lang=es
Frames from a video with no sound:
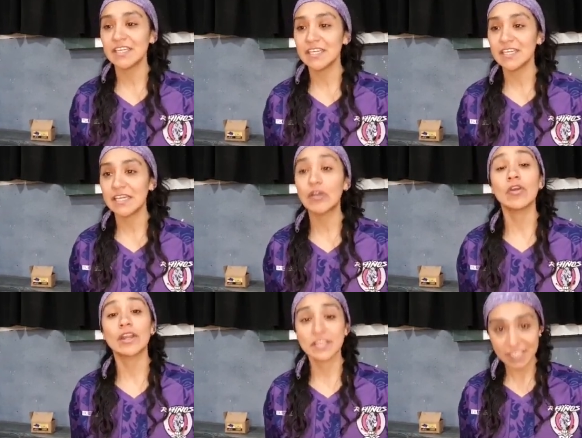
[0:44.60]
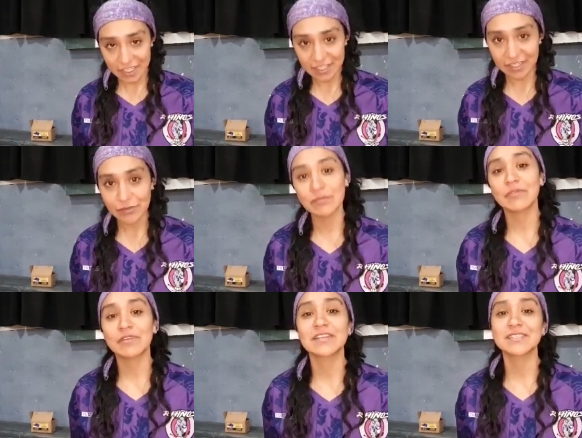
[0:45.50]
y llegó harta gente,
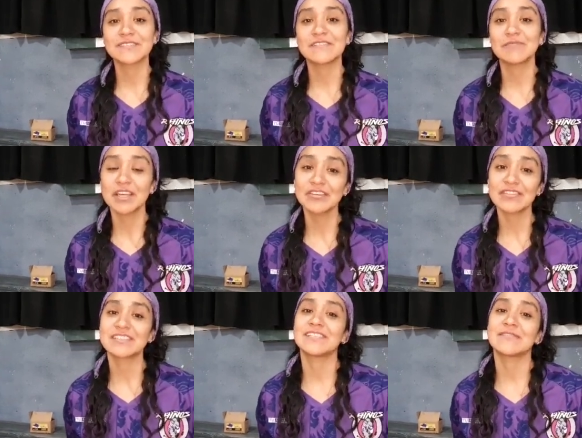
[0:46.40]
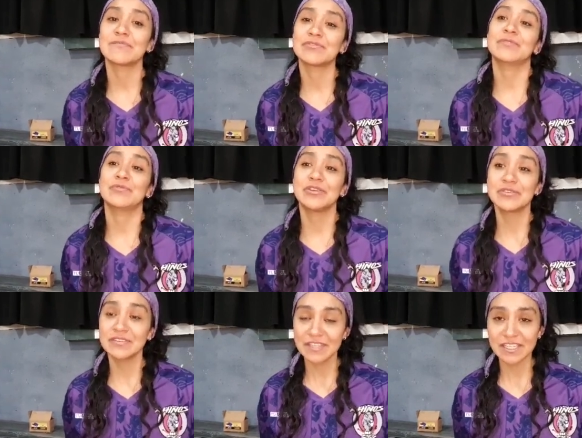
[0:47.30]
tuvimos buen recibimiento, así que me pone muy
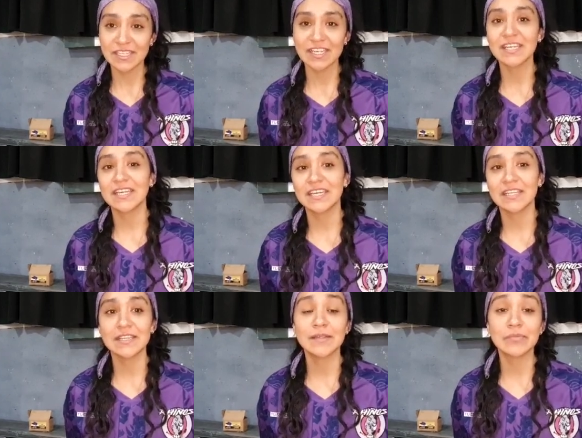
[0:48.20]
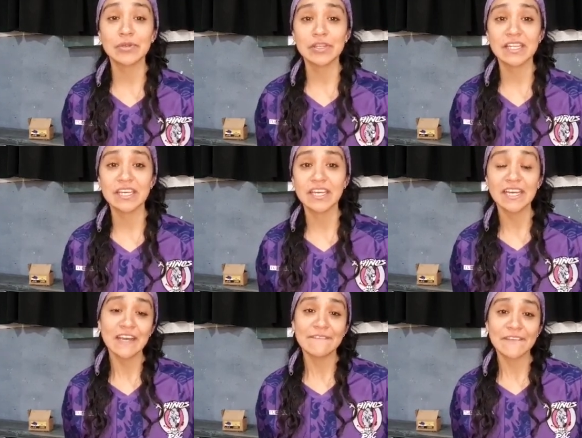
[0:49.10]
contenta que este deporte
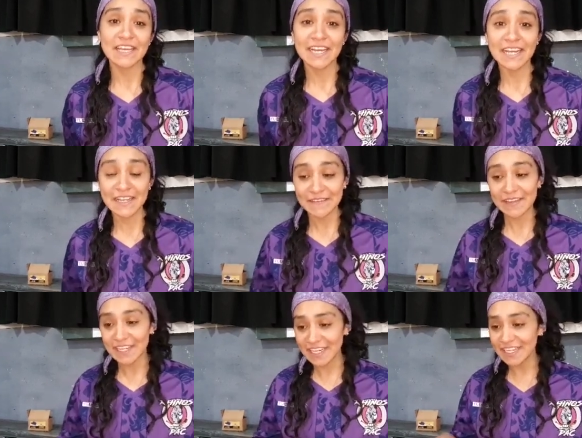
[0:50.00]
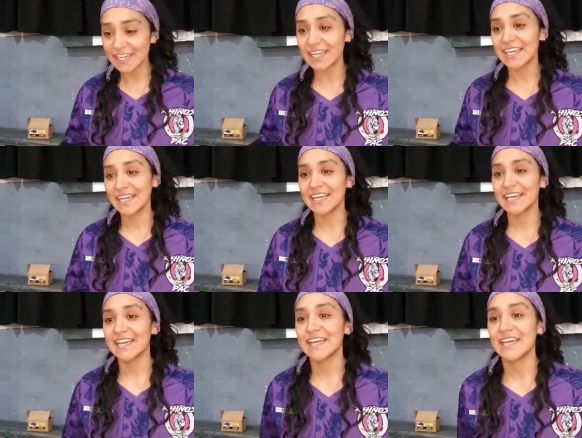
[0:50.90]
vaya cada vez
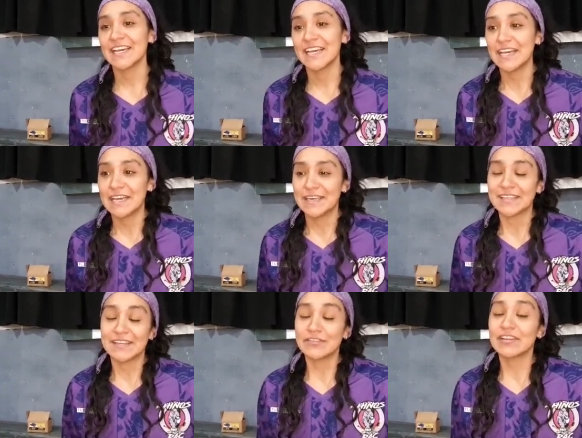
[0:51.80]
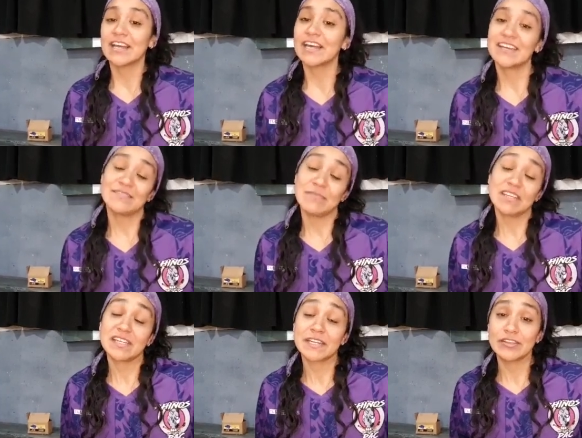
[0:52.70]
eh, estando acá en
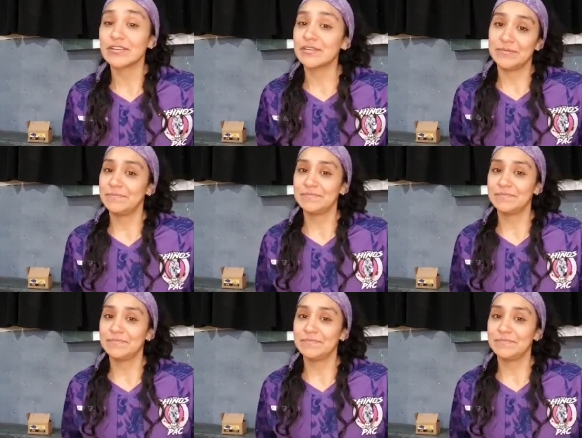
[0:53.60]
más territorio.